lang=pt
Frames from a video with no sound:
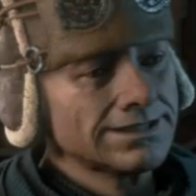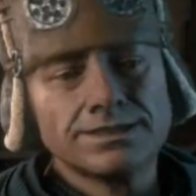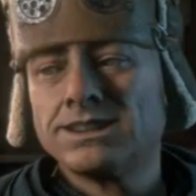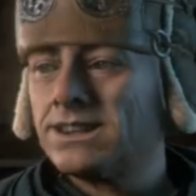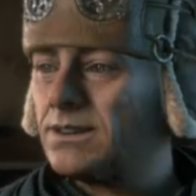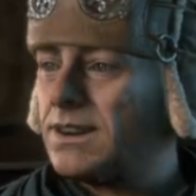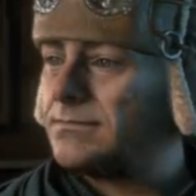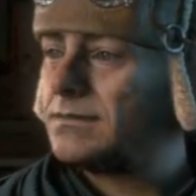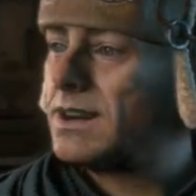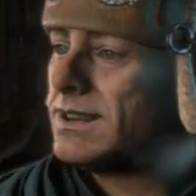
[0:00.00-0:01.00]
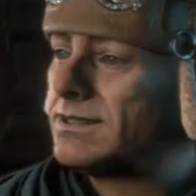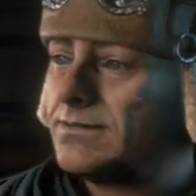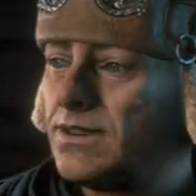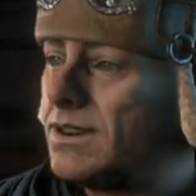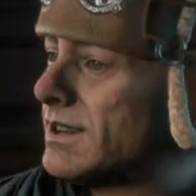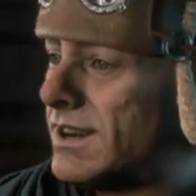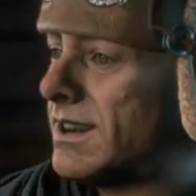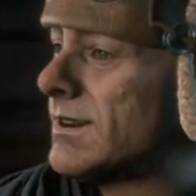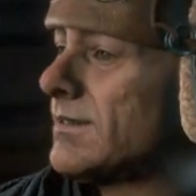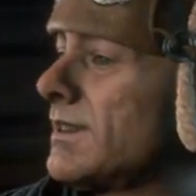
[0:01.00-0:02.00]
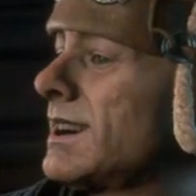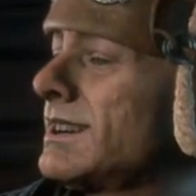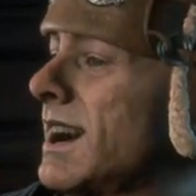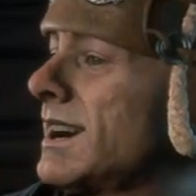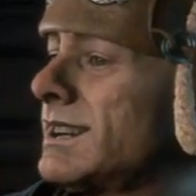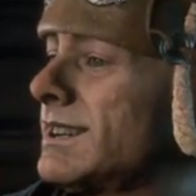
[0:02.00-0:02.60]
Pela forja ardente, eu nunca vou esquecer.